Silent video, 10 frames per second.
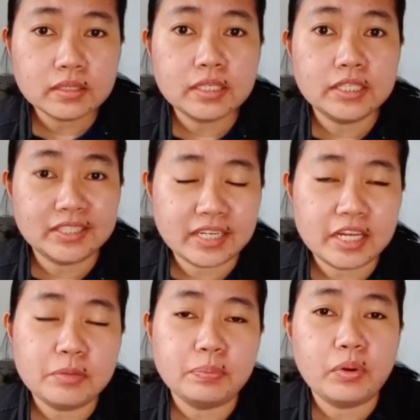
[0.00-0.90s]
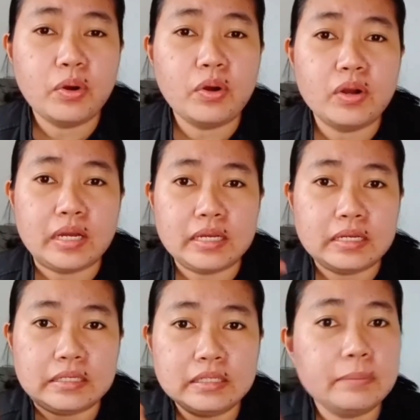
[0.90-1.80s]
i-try po
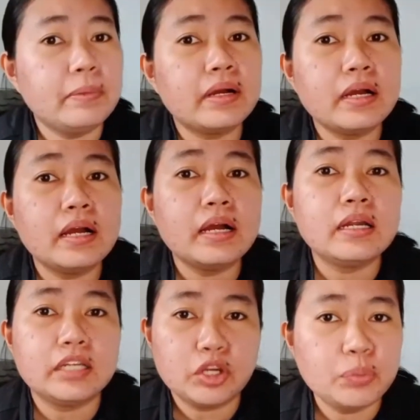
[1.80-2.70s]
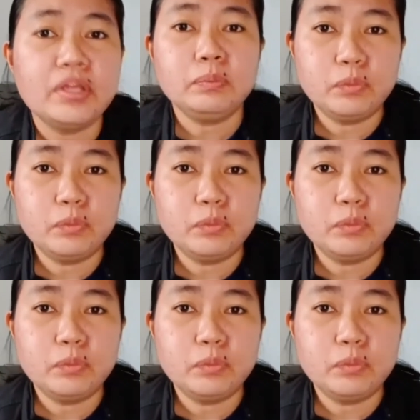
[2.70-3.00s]
napaka-recommend